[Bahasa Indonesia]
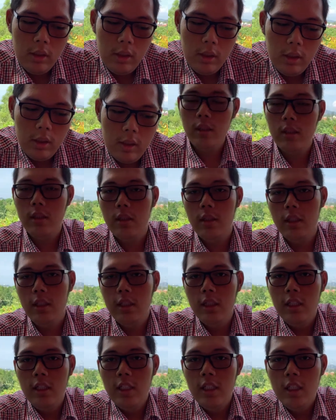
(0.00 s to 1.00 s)
Ya.
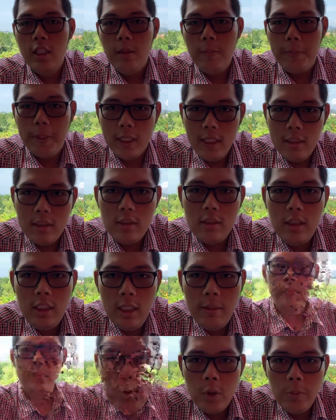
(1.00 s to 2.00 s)
Pada
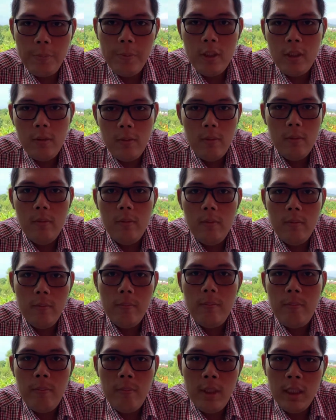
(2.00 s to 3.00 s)
setiap topik
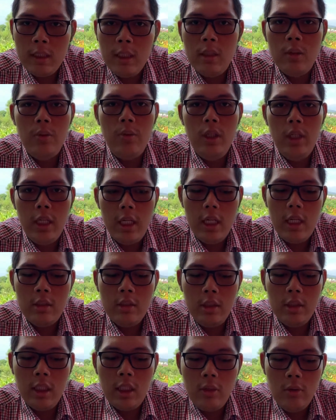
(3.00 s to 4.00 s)
mata kuliah
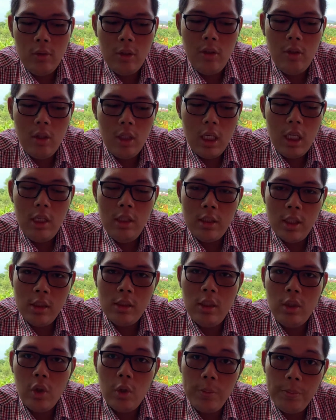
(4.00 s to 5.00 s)
arsitektur dan
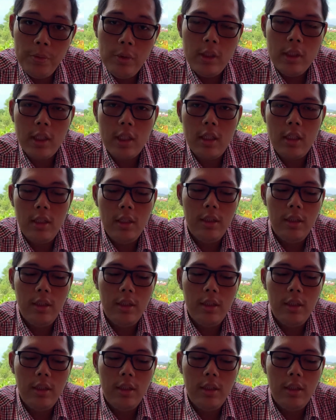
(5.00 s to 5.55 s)
organisasi komputer,